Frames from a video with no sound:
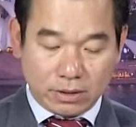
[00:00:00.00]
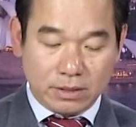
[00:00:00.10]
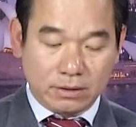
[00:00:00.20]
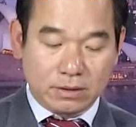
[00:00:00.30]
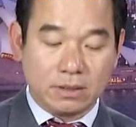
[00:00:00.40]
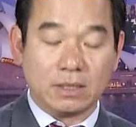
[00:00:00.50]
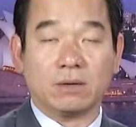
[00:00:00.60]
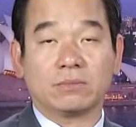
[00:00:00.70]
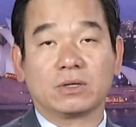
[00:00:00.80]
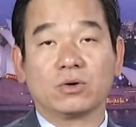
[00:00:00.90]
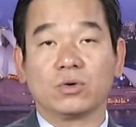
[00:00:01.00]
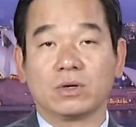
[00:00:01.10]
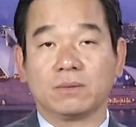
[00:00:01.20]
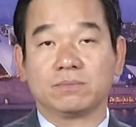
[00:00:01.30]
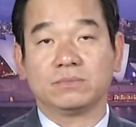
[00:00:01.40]
tiên đó là ông đã có cuộc
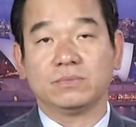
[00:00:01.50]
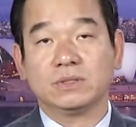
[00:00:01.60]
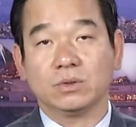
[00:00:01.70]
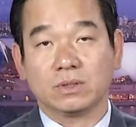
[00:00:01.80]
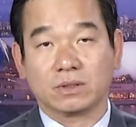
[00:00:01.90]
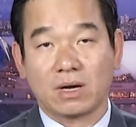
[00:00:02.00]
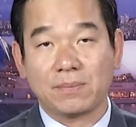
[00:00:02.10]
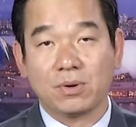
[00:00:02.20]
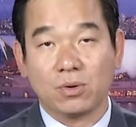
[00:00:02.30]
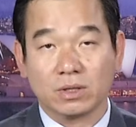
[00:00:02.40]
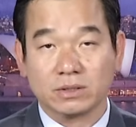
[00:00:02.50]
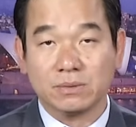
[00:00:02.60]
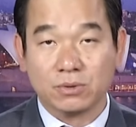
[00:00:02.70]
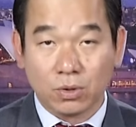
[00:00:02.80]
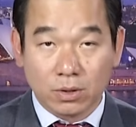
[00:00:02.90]
gặp với chủ tịch Apple là
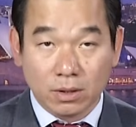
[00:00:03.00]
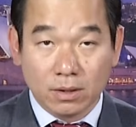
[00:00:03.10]
Tim Cook